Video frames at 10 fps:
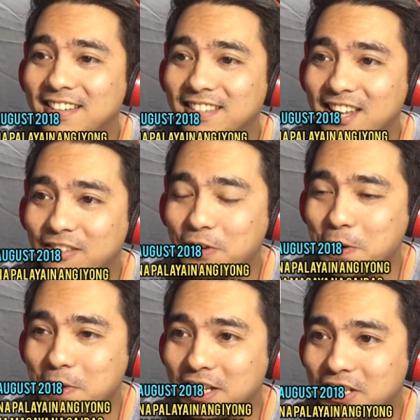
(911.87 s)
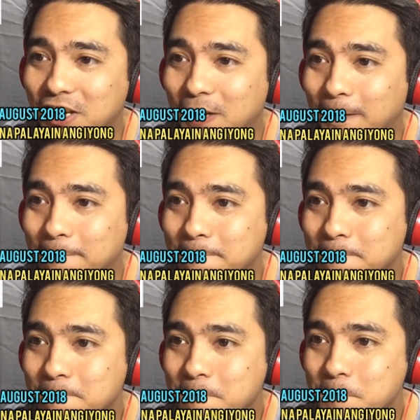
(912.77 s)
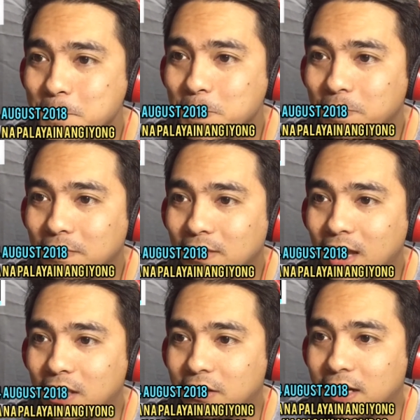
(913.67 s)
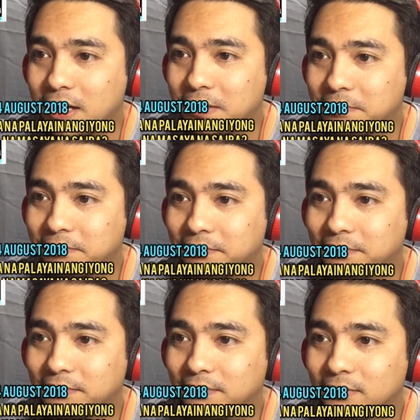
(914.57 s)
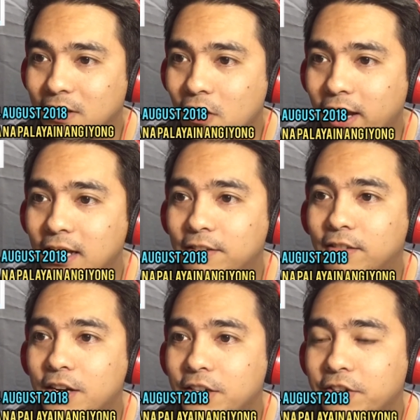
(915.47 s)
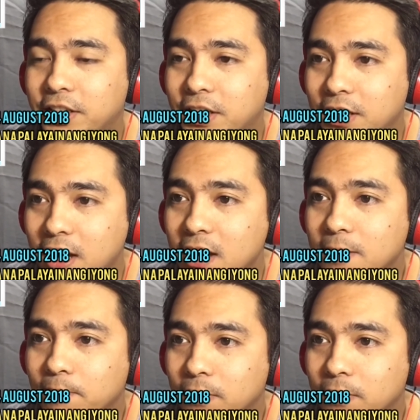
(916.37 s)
Thanks for watching. Ito na. Okay, let's start reading na.